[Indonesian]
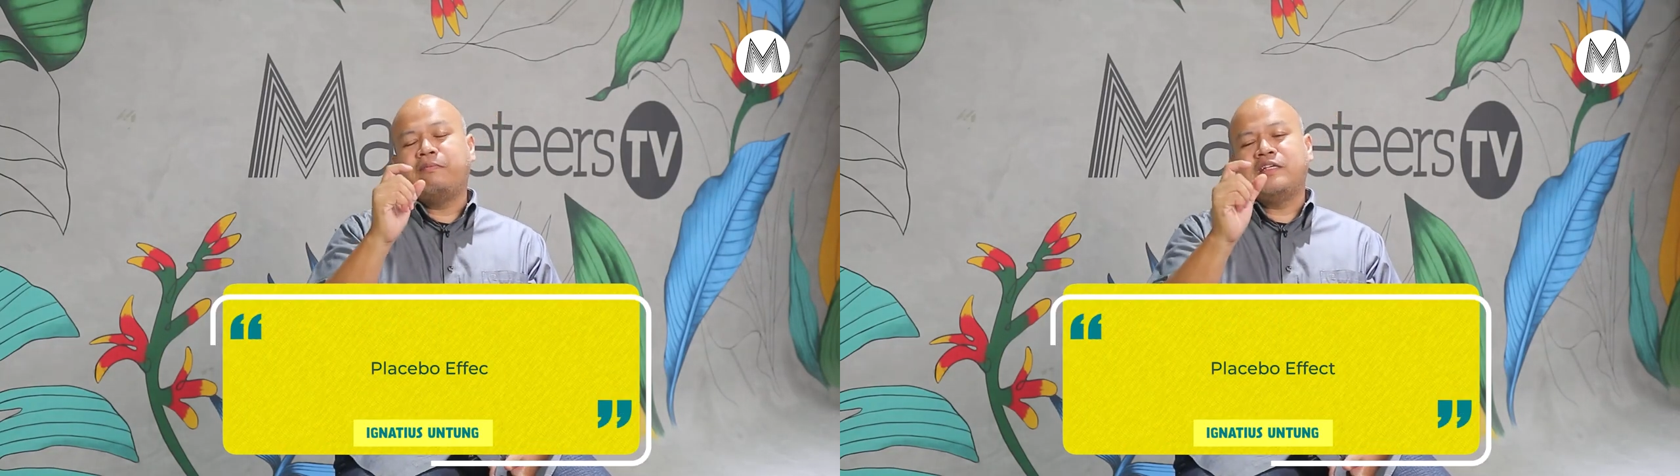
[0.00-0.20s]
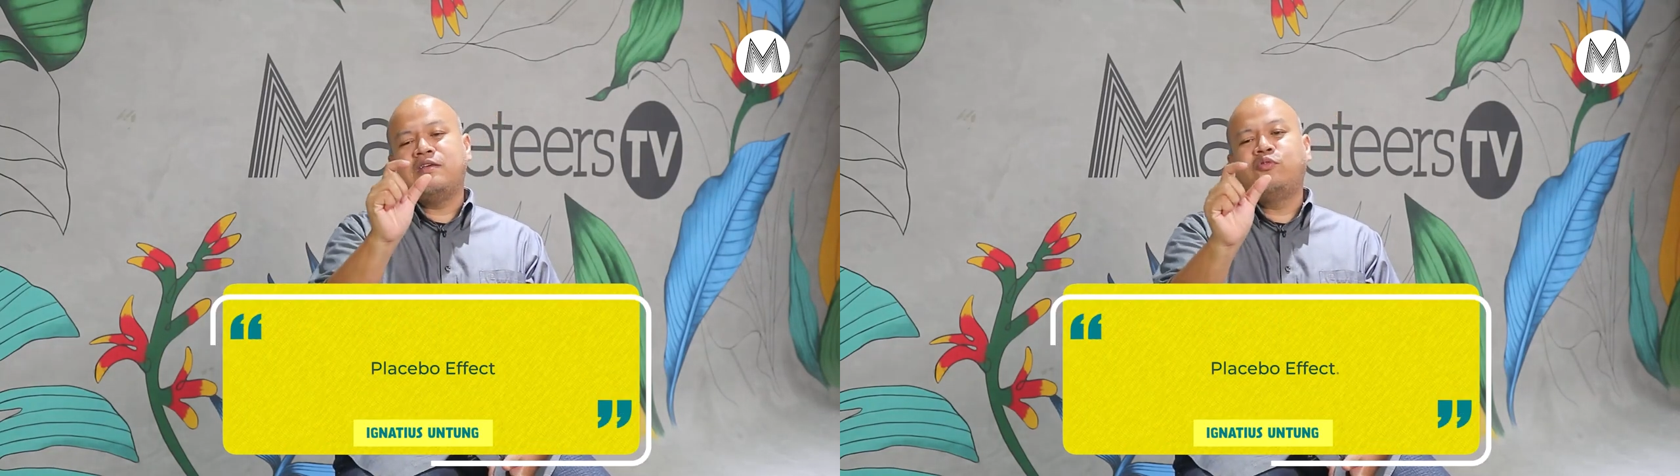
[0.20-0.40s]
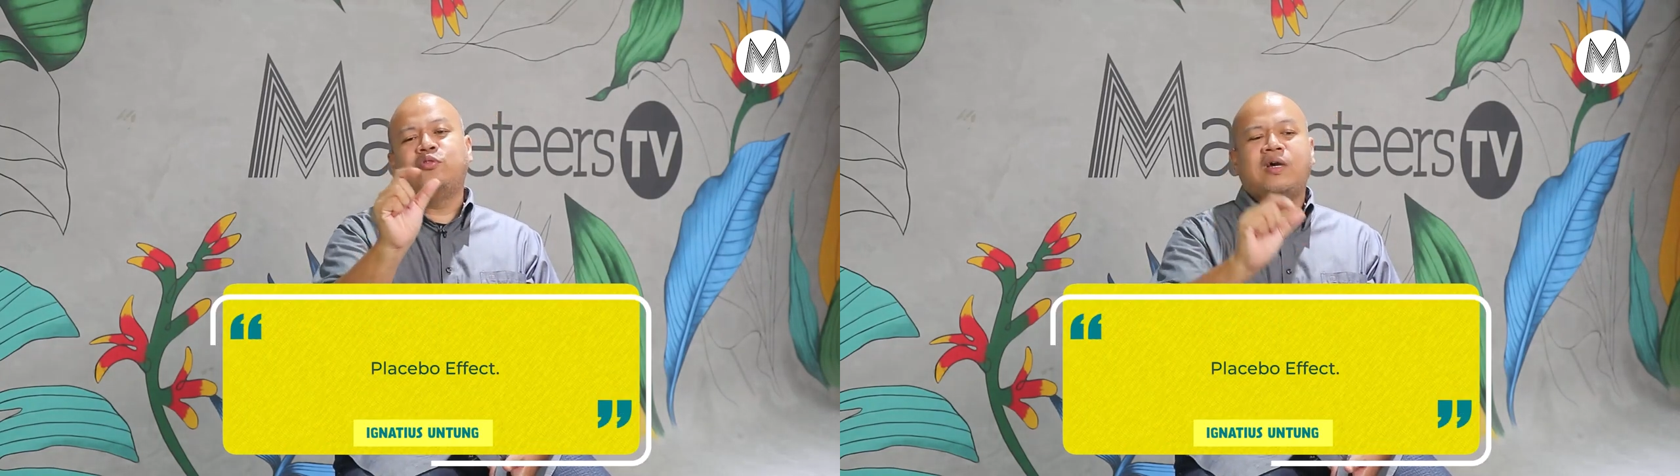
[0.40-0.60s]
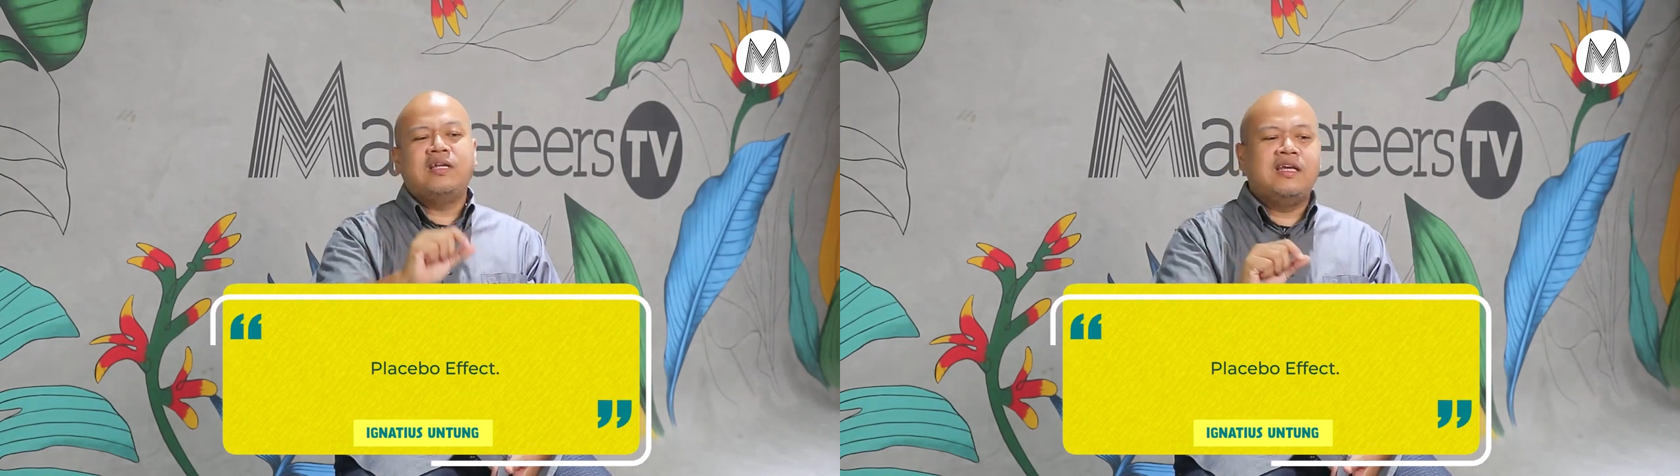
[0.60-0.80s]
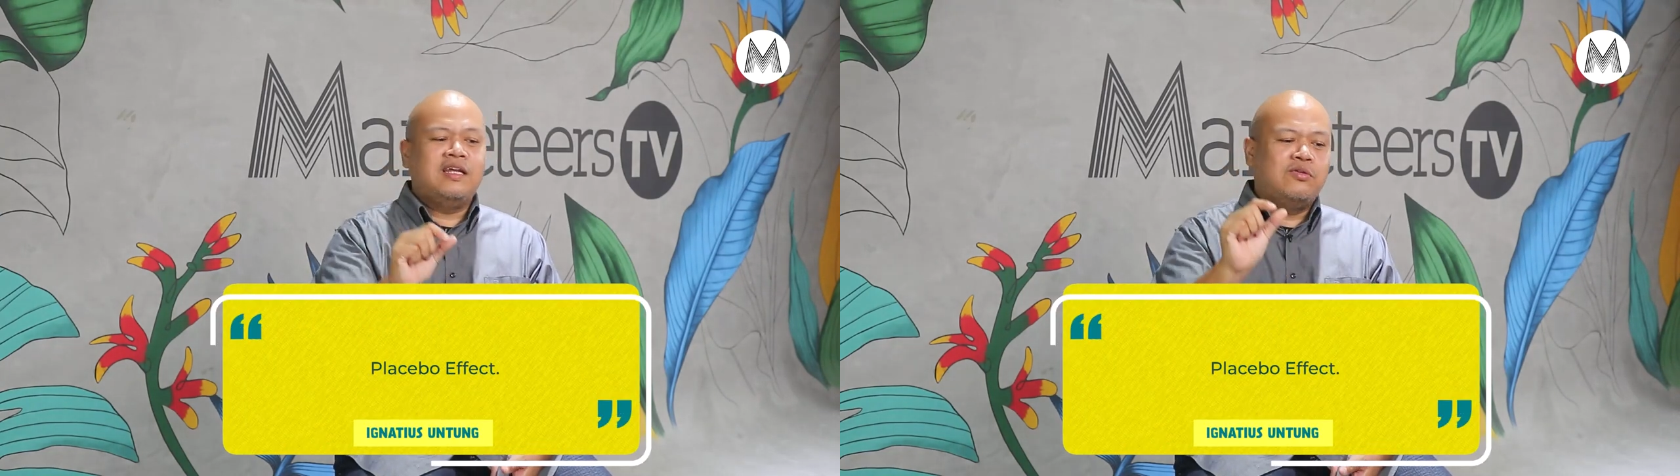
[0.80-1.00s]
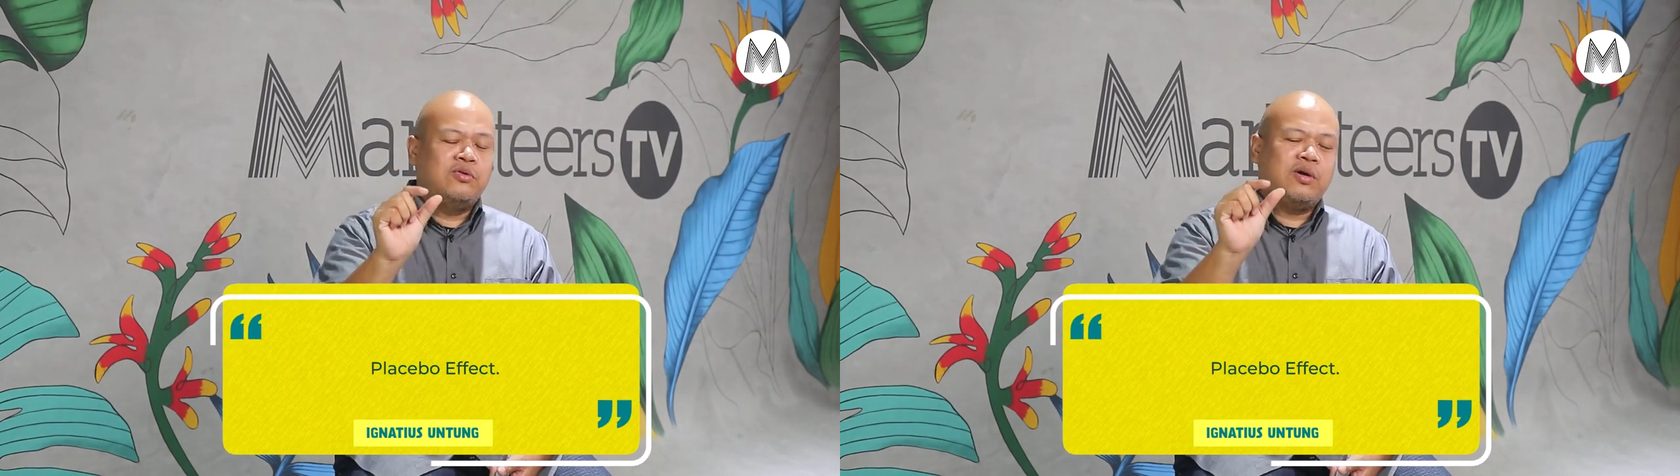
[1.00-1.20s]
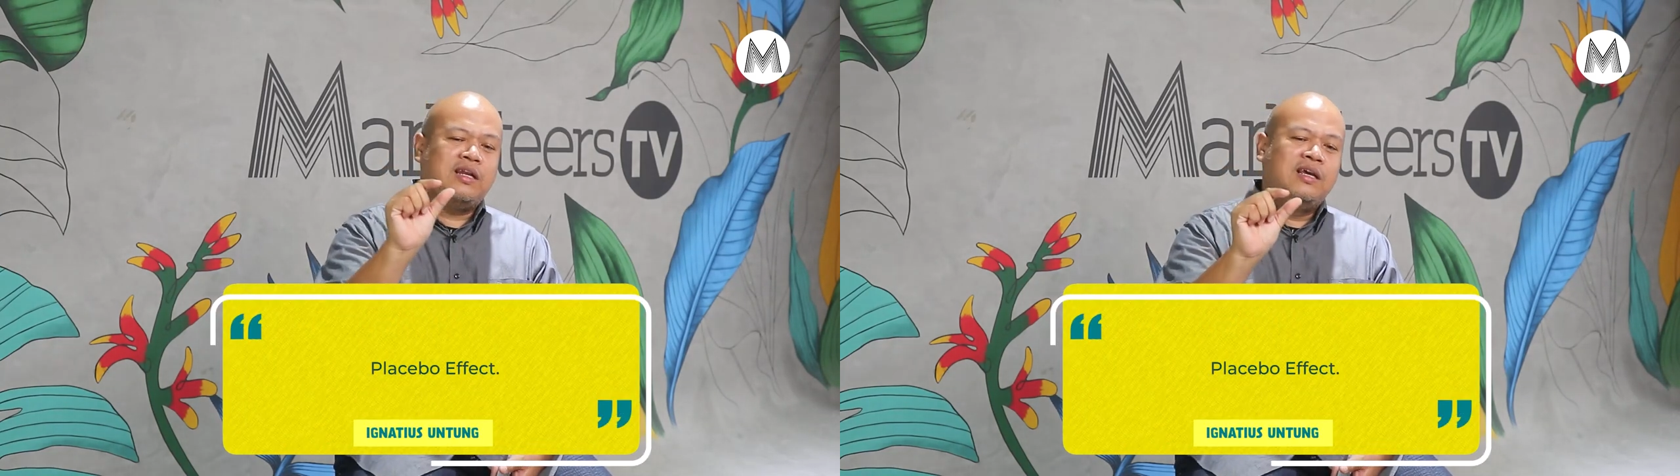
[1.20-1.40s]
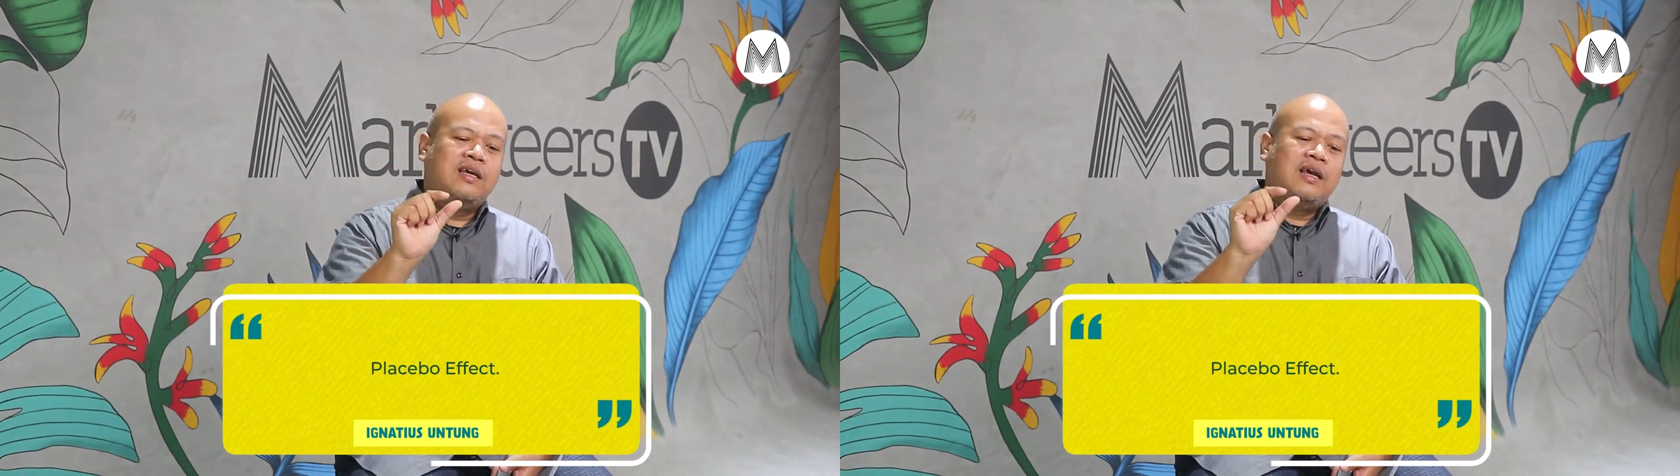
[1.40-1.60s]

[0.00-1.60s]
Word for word: Placebo itu kan gini, dulu kan